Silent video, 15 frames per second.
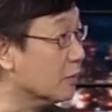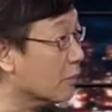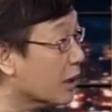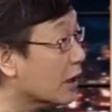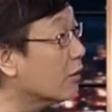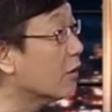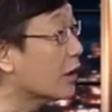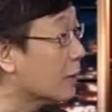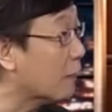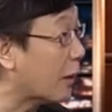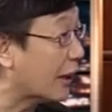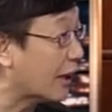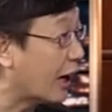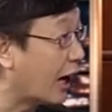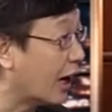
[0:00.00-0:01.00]
民为
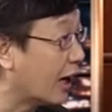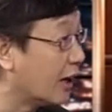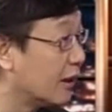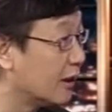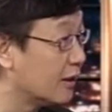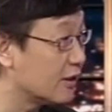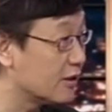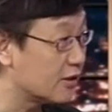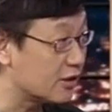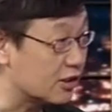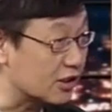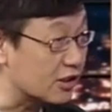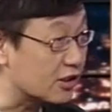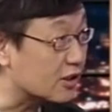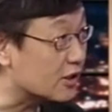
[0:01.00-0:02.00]
本啊。
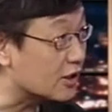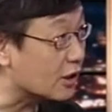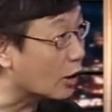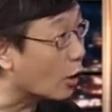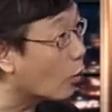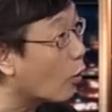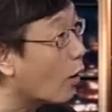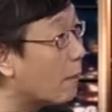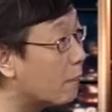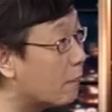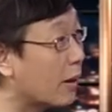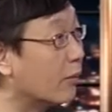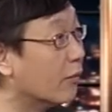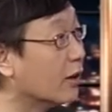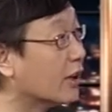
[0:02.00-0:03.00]
其实是一个官
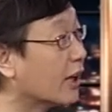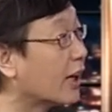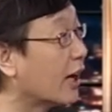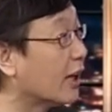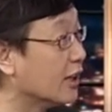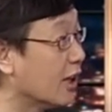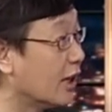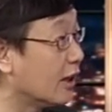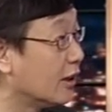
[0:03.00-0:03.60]
本位的概念